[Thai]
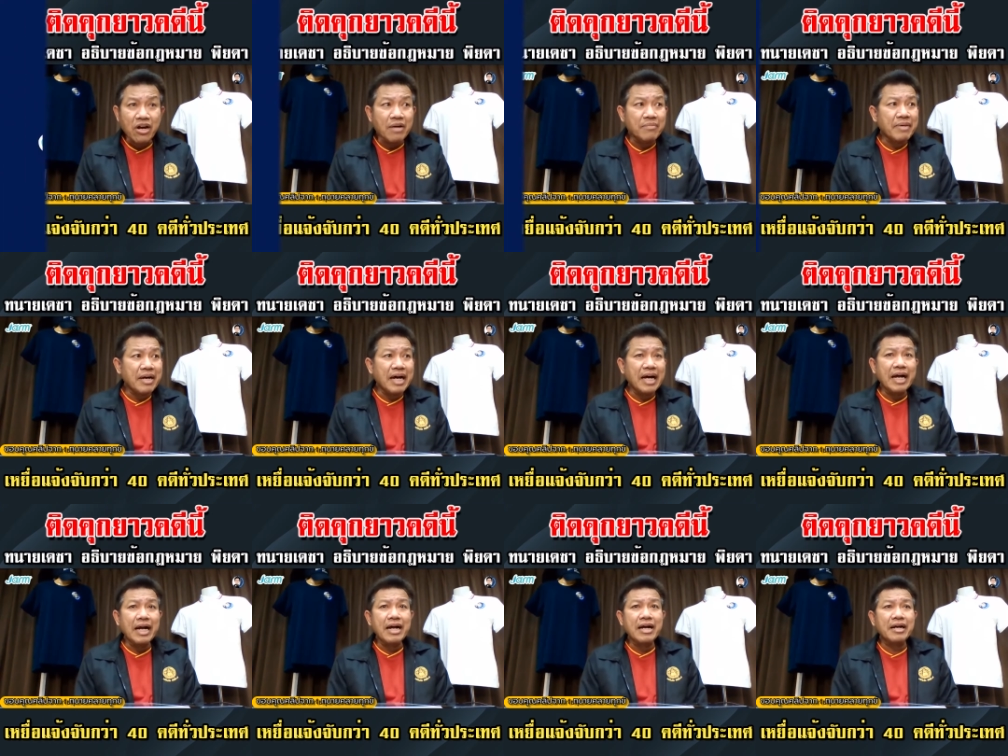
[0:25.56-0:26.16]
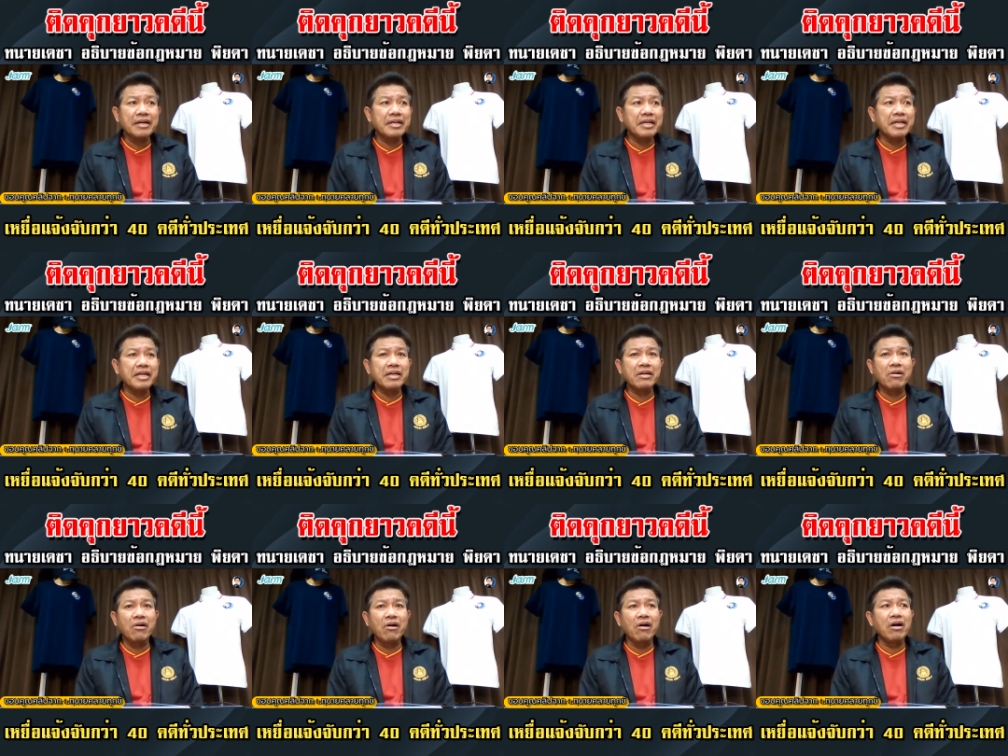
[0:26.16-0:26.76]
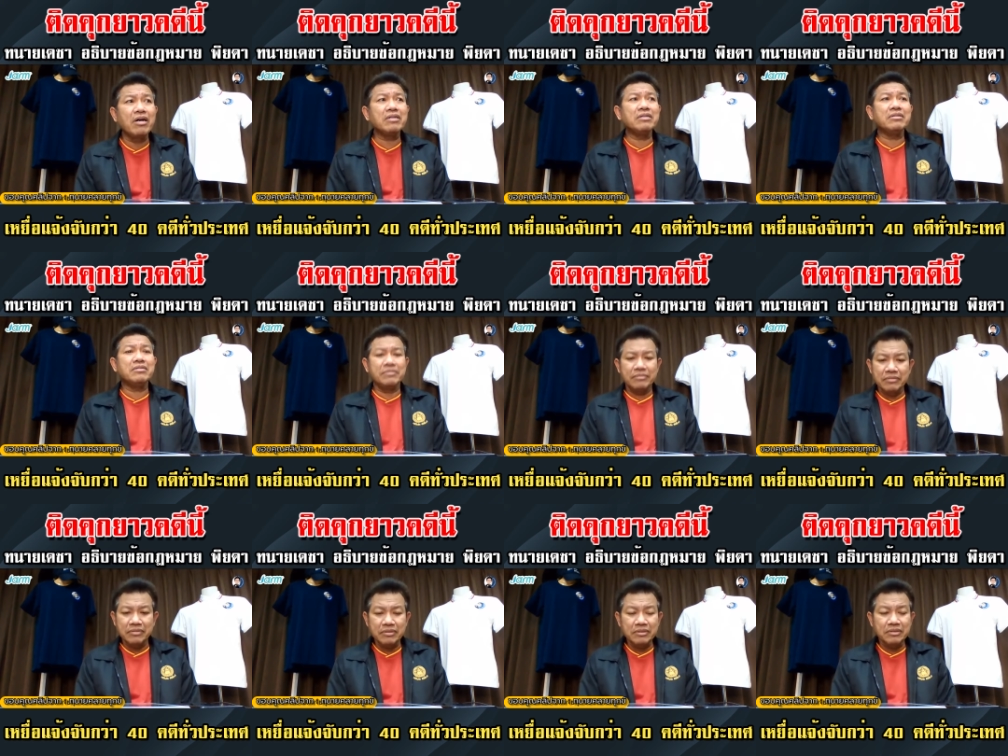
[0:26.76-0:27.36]
ต่อมาคดีของ
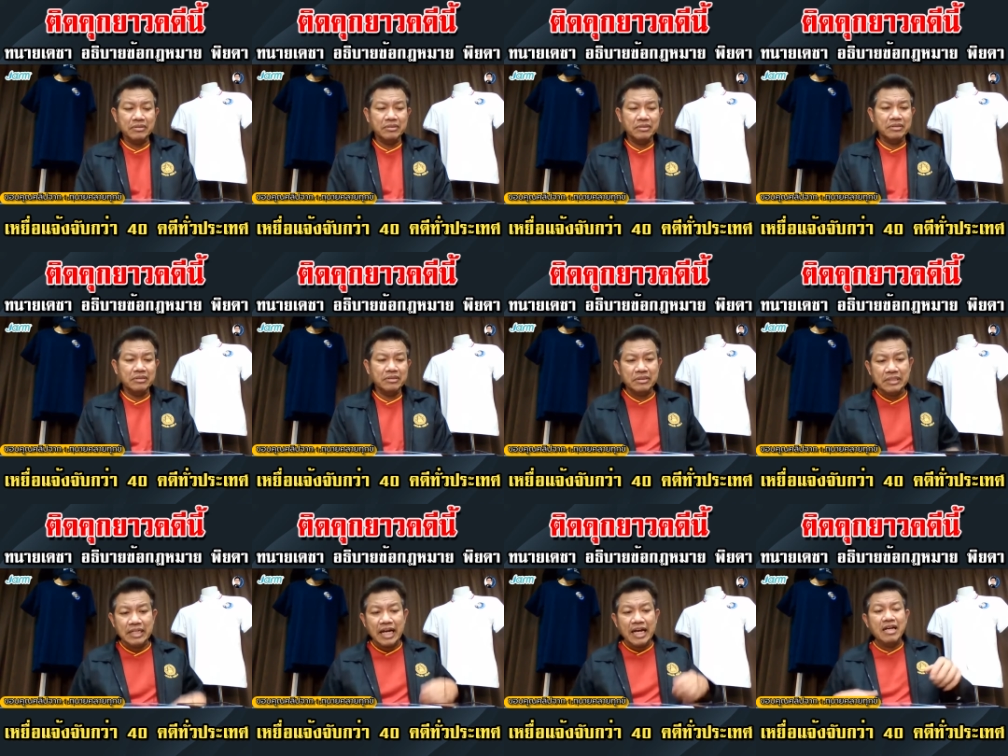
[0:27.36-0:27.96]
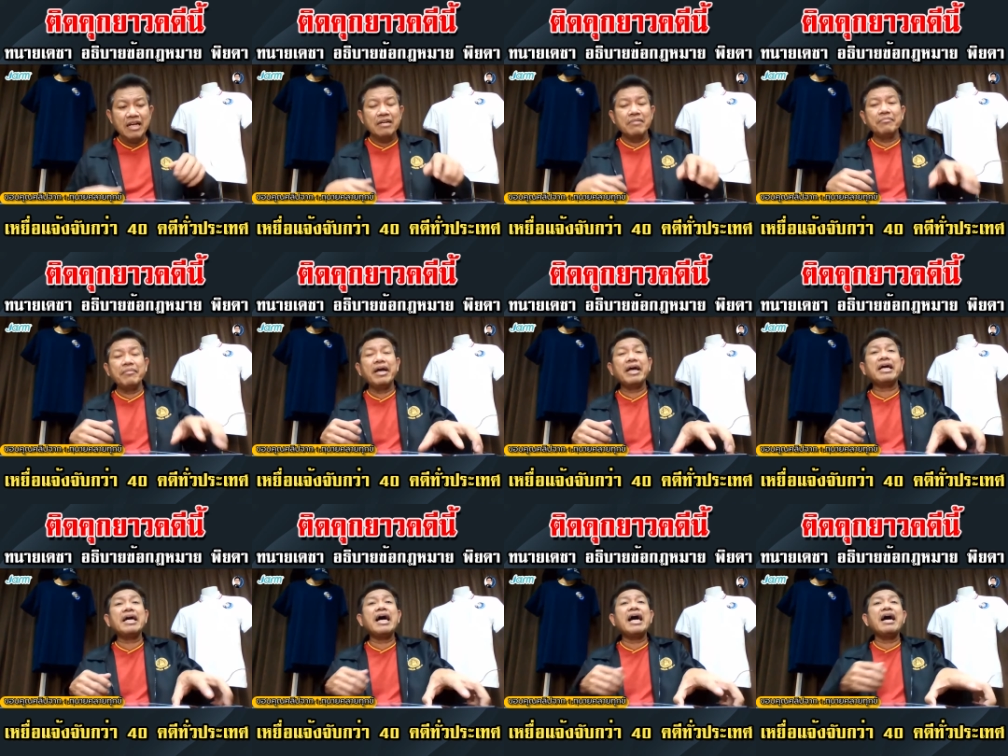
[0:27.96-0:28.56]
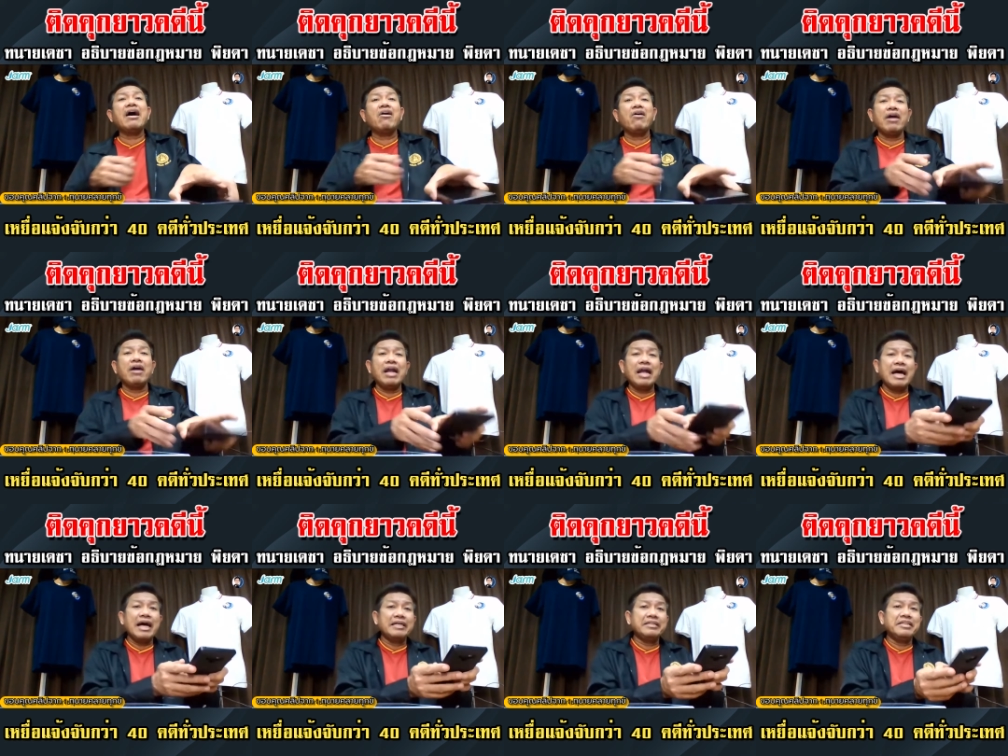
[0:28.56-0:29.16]
นะ แม่ค้าออน
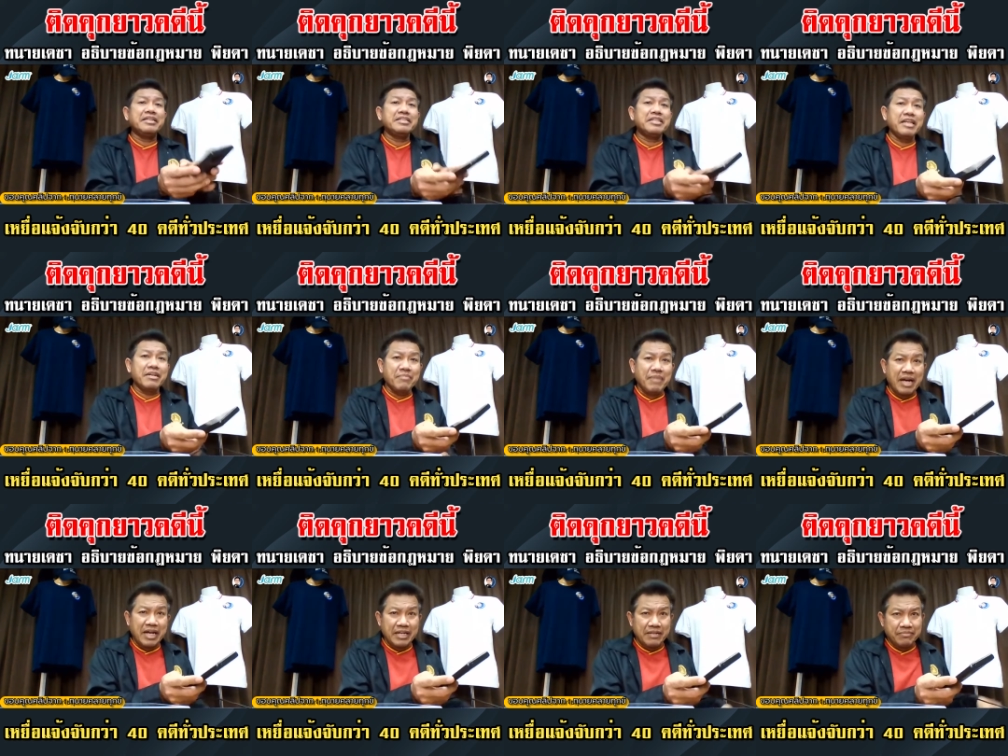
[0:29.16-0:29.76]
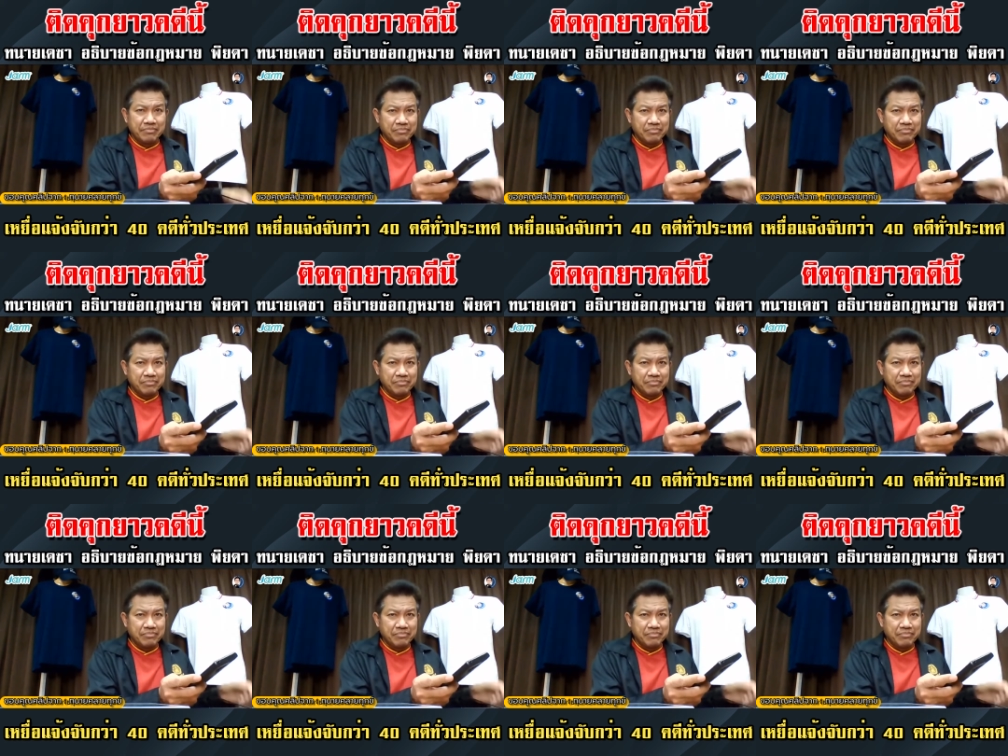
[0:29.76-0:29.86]
ไลน์ที่เชียงใหม่